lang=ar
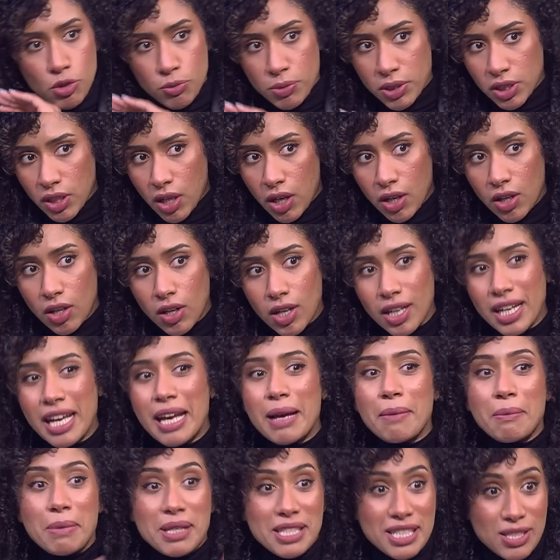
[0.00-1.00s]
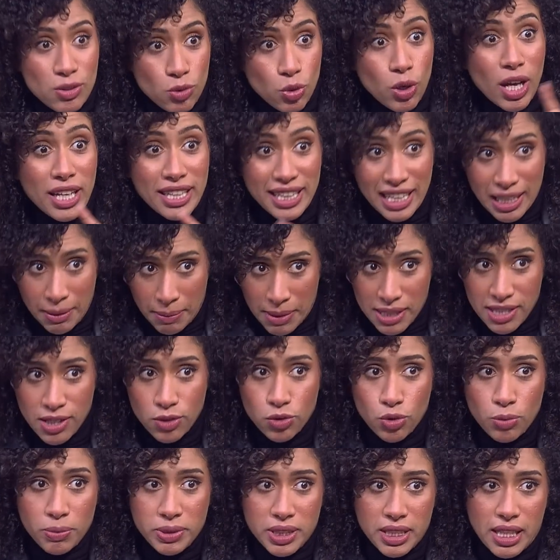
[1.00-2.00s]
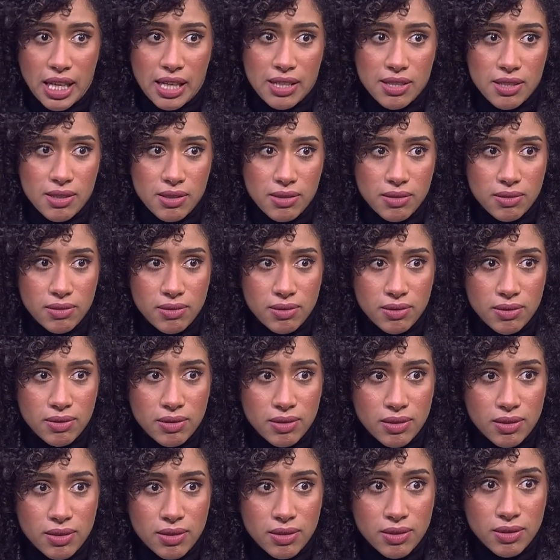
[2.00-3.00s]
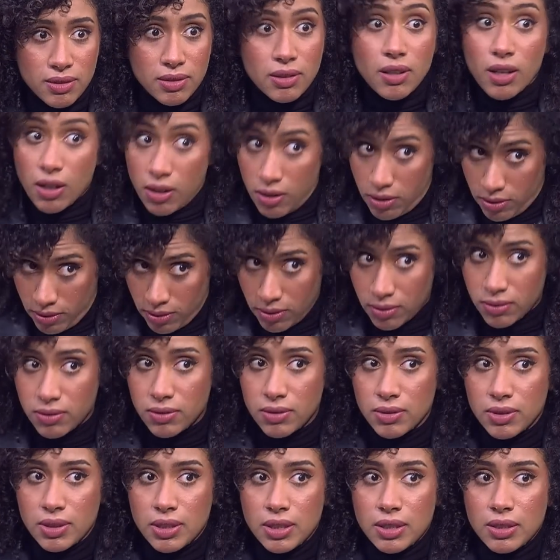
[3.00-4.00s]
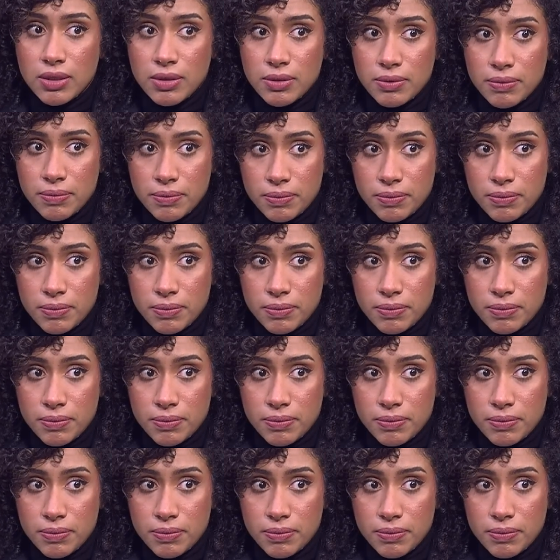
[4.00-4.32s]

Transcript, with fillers: بيتحرك بس دول هتلاقي مقاساتهم بتتحسن المقاسات اه طيب